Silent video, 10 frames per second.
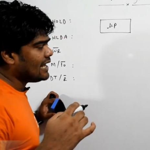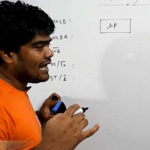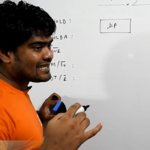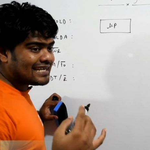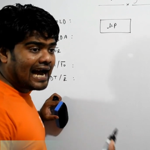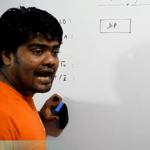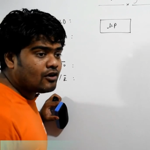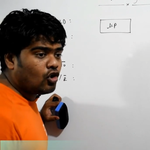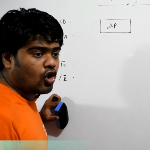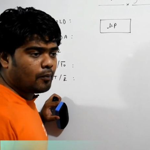একটা
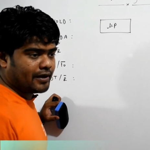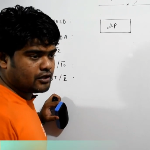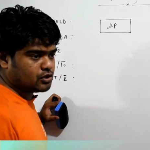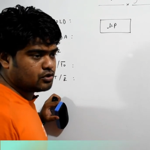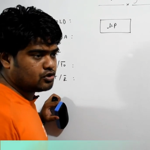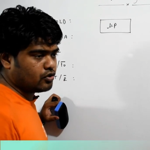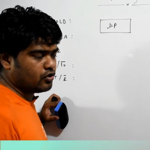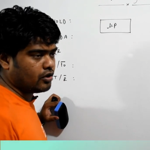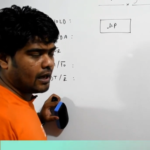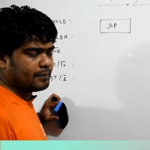আইও অপারেশন
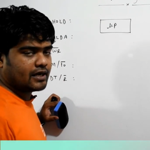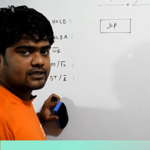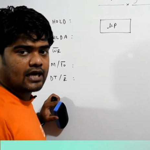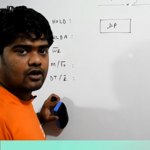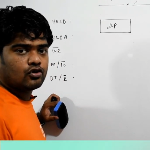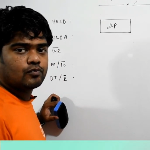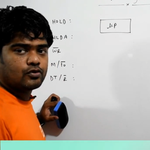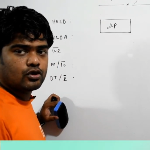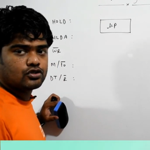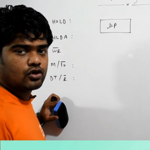যখন আপনার চালানোর
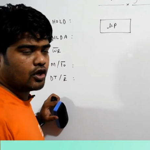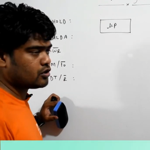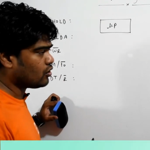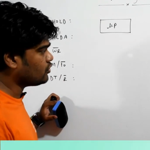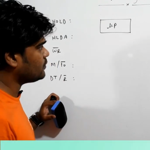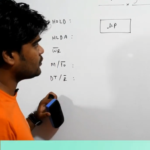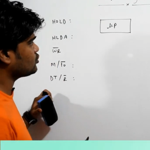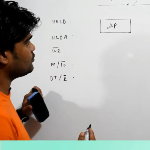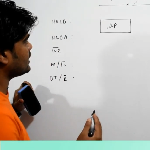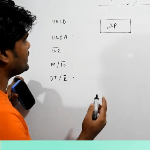প্রয়োজন হয় তখন
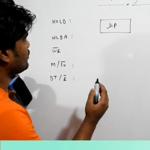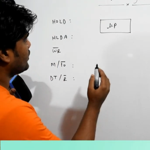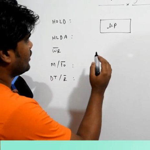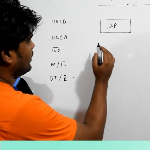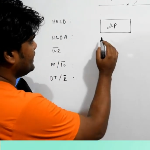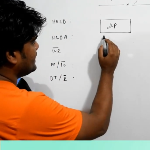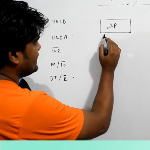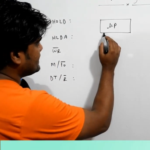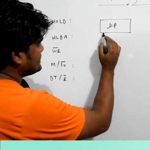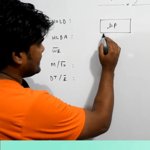প্রথমে কি করা হয়
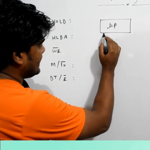যে